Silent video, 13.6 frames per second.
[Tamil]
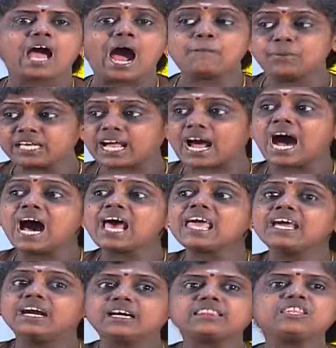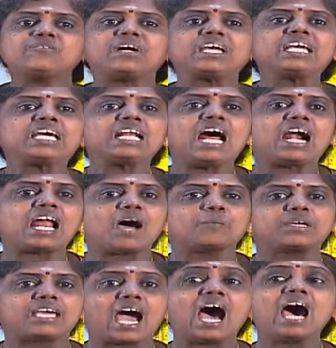அப்படி காலை எடுத்து வைக்கிறானாம்
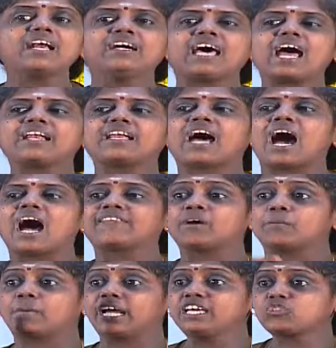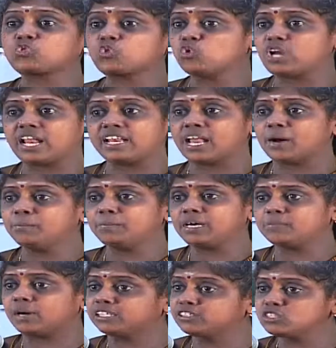யாருடான்னா அந்த மைத்துனன் நம்பி
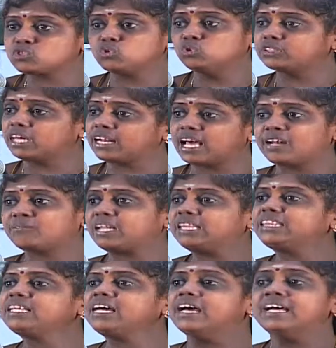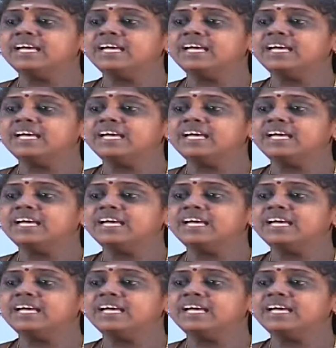மதுசூதனன் வந்து